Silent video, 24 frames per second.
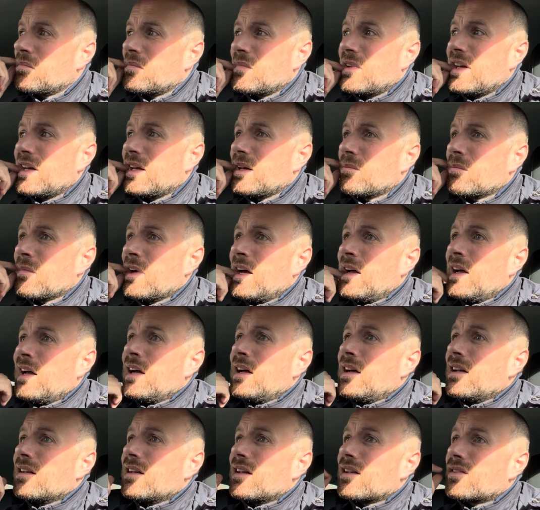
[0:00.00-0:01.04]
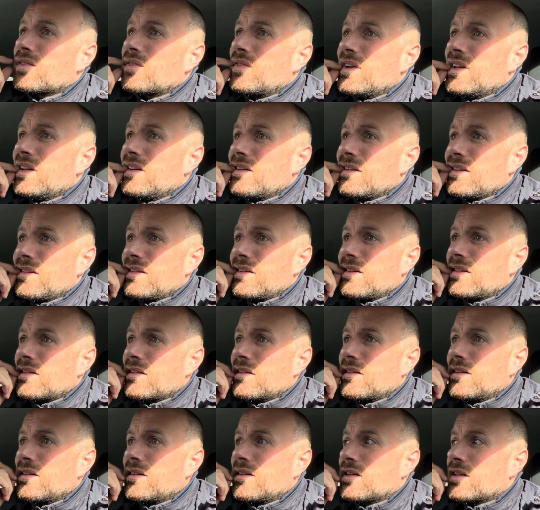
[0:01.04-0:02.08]
Nee das finde ich
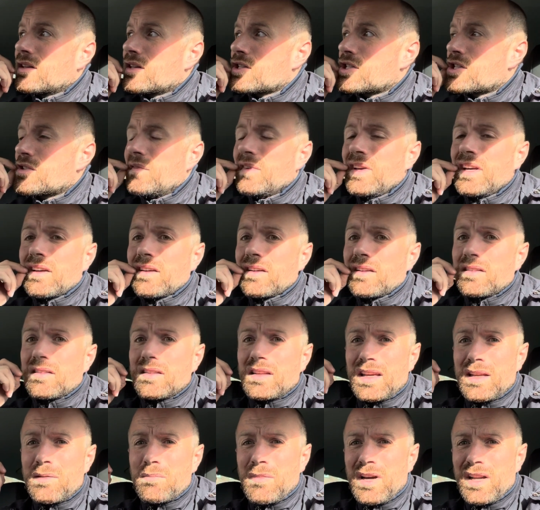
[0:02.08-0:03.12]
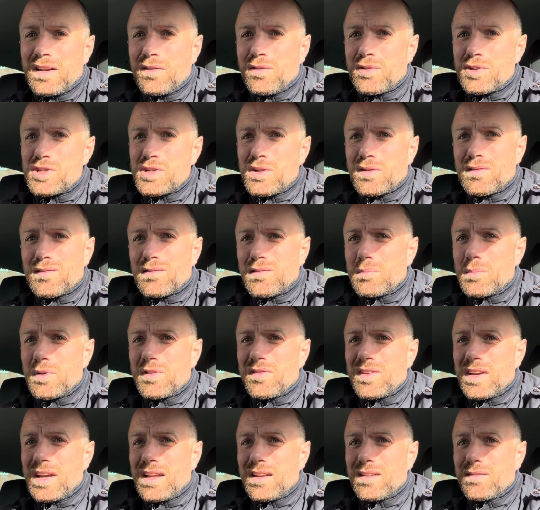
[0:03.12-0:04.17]
äh, schwierig, den Mann auch schon zu
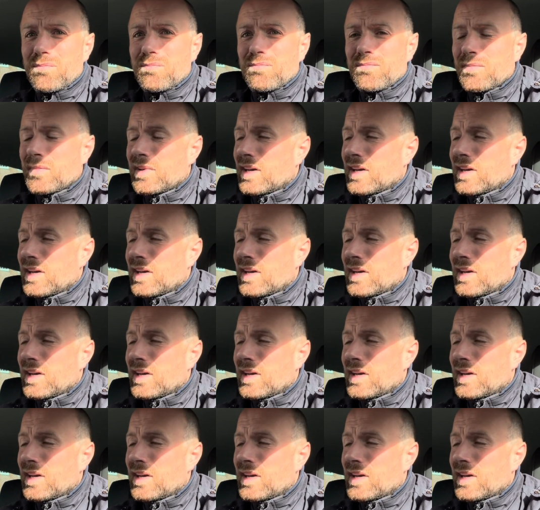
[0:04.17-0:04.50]
bewerten.